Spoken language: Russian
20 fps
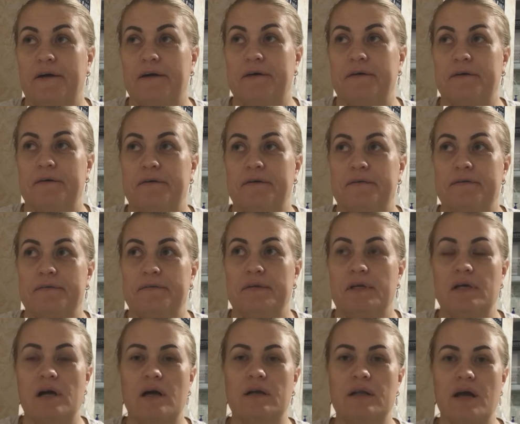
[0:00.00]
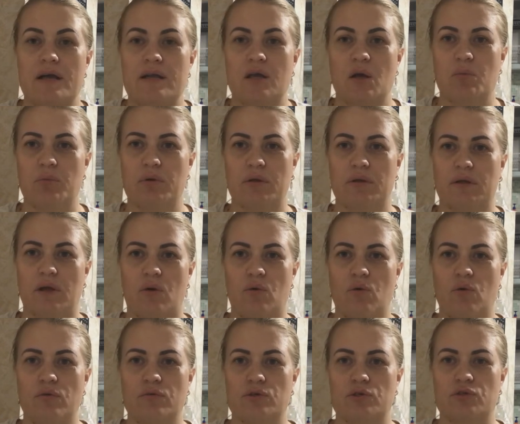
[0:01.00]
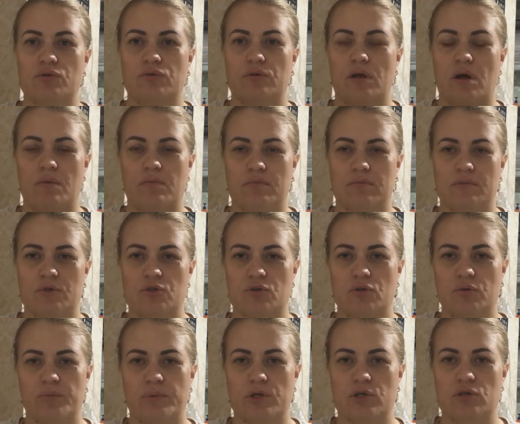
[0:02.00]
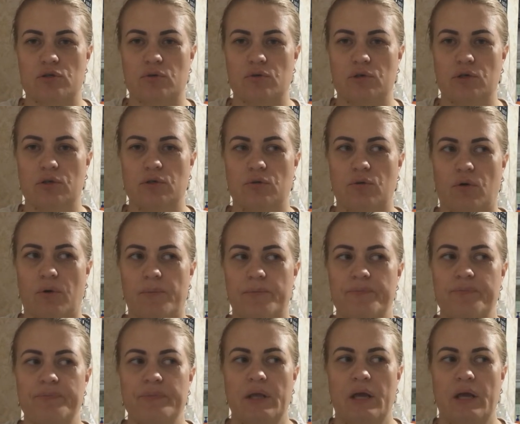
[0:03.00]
Э, никогда не было такого, что там что-то пришло не то.